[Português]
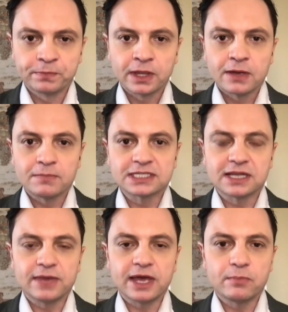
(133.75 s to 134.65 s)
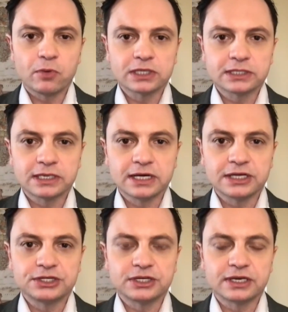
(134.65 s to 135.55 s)
mas também é
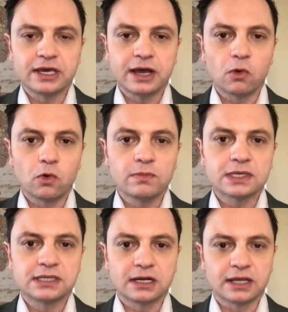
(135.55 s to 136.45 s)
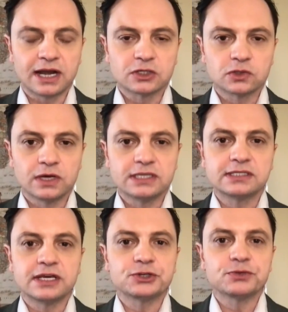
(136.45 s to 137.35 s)
importante que algumas declarações
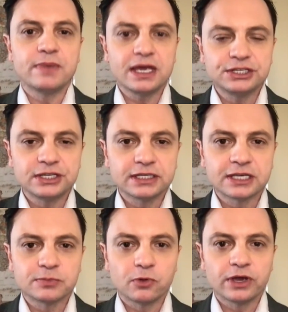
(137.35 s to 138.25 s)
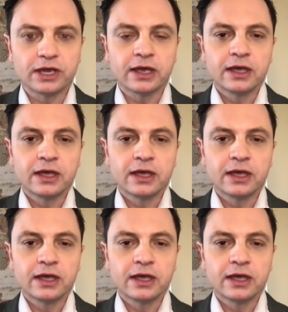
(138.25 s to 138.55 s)
sejam medidas, porque